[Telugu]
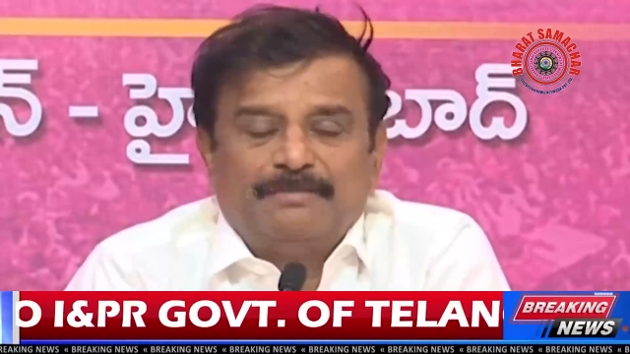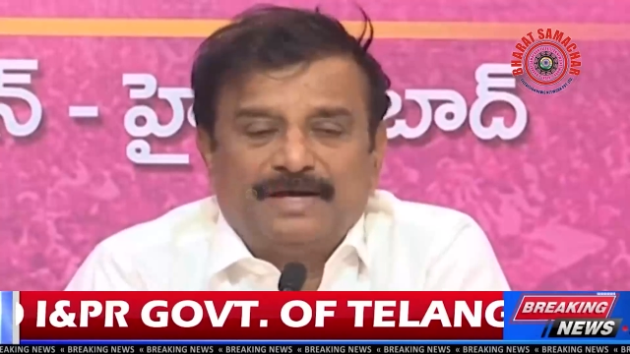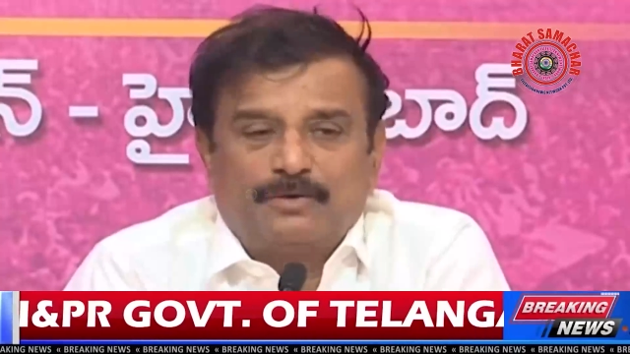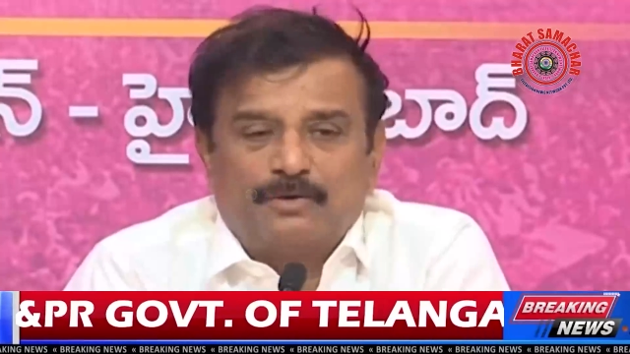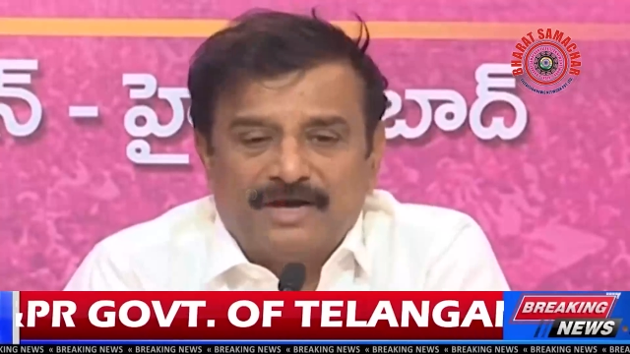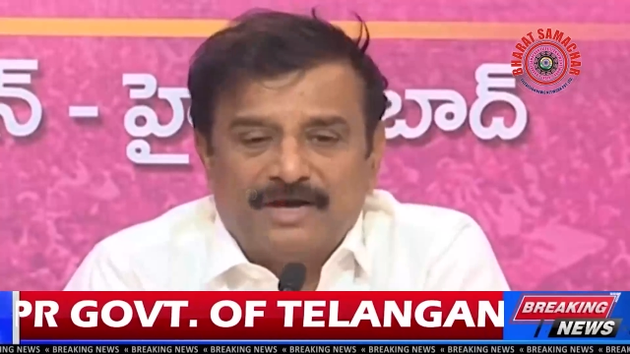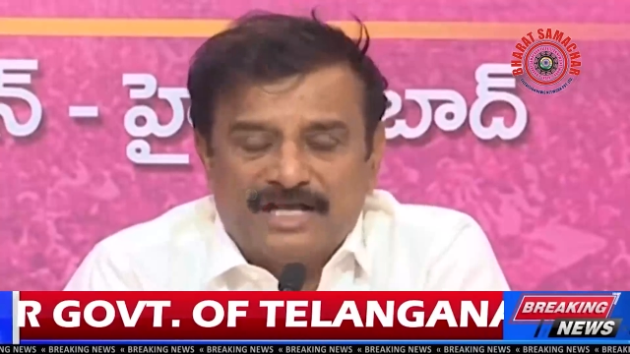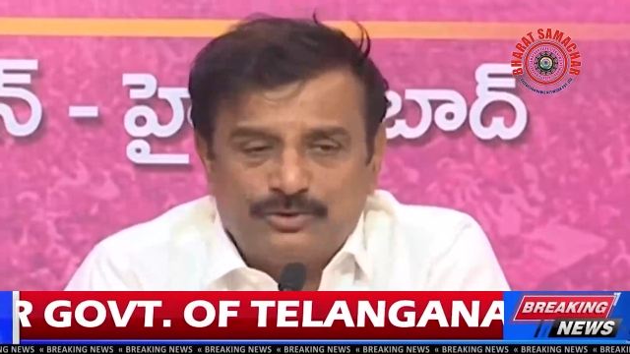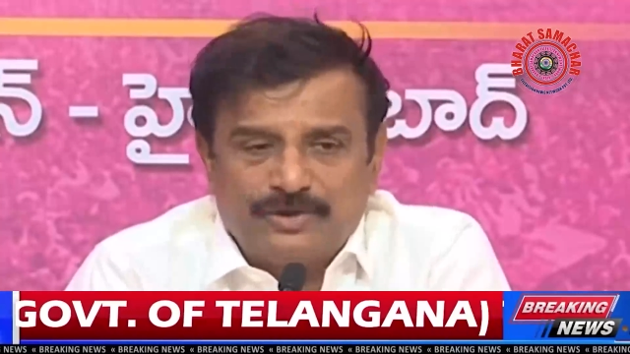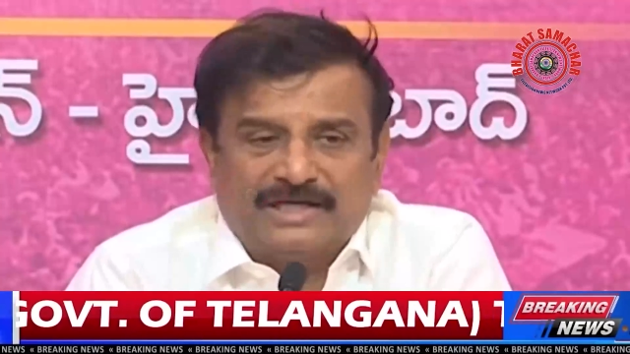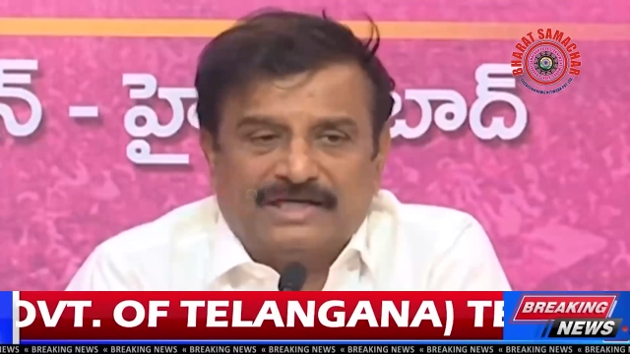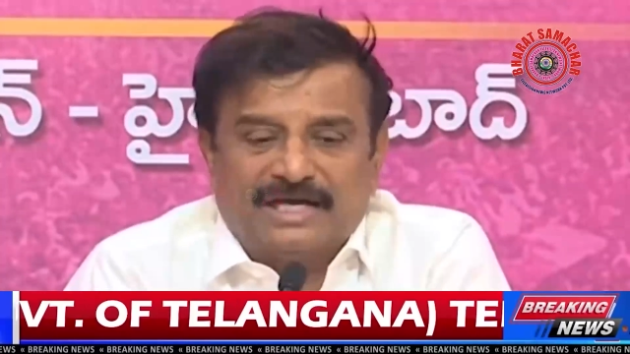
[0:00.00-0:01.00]
మరి కొండా
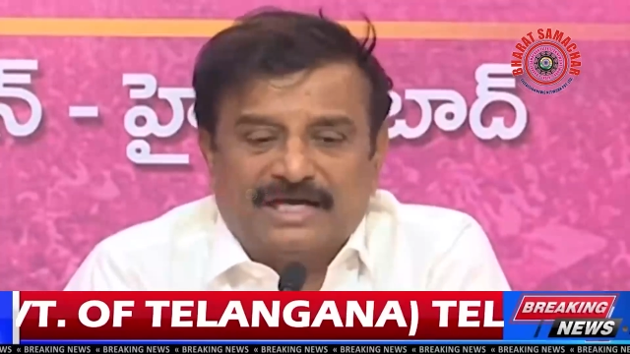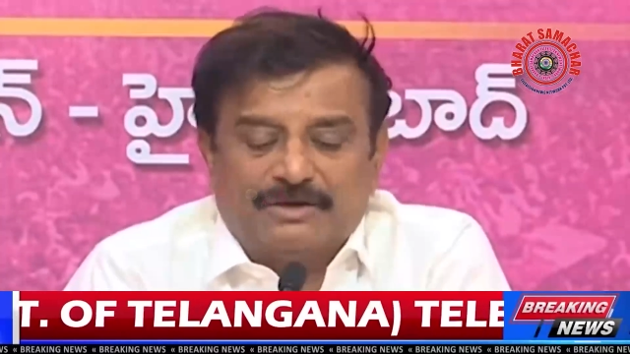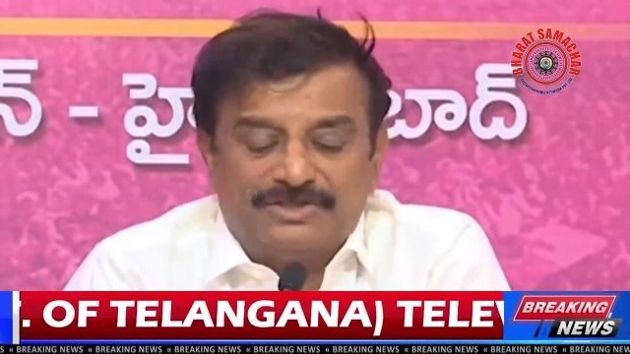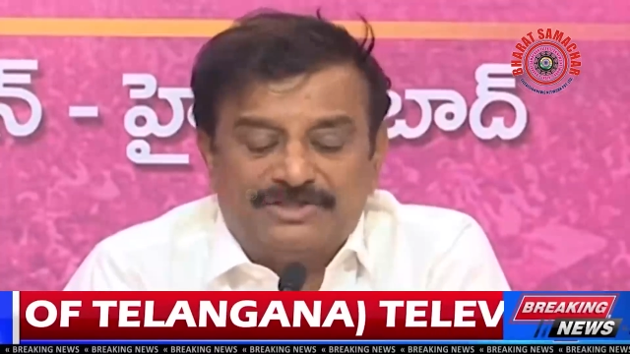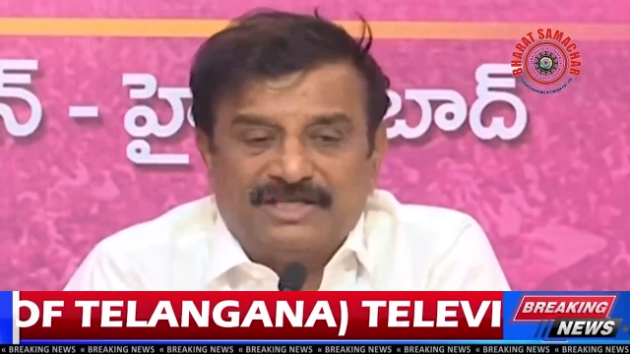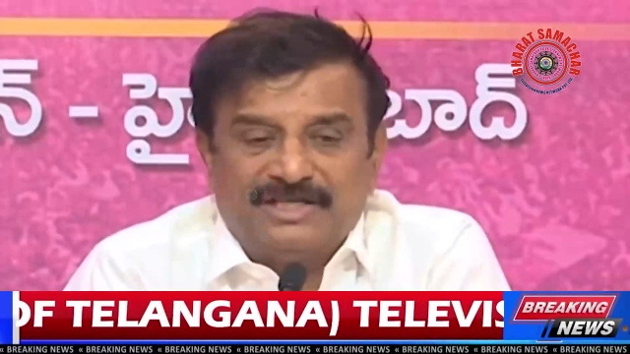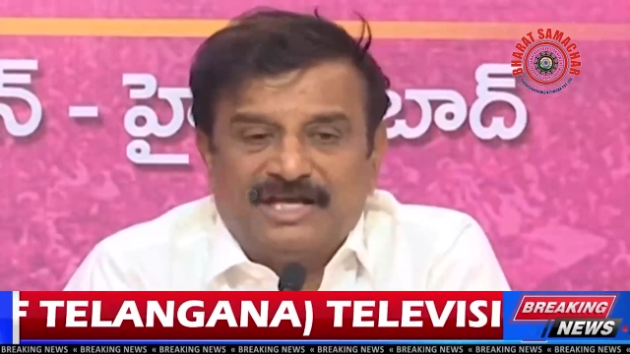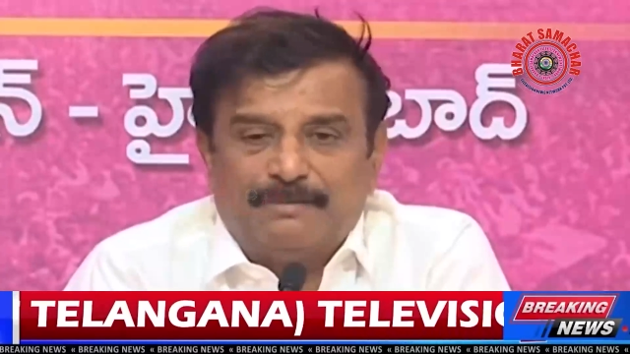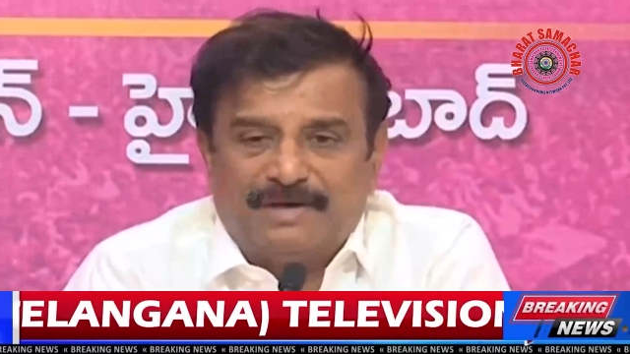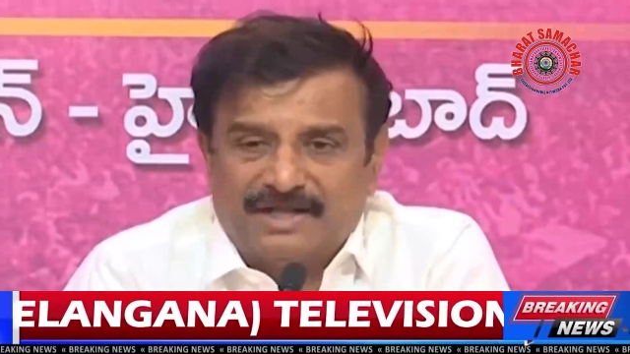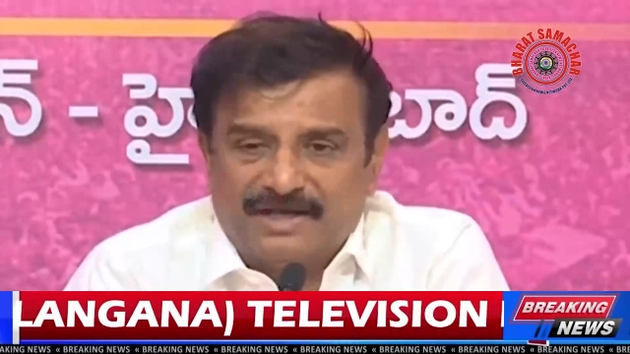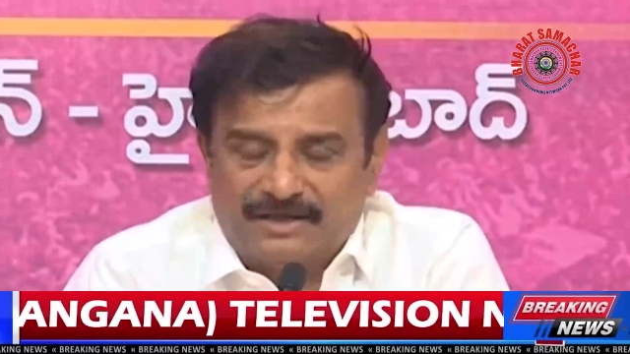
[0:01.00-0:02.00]
సురేఖ గారు వచ్చి ఇలా మా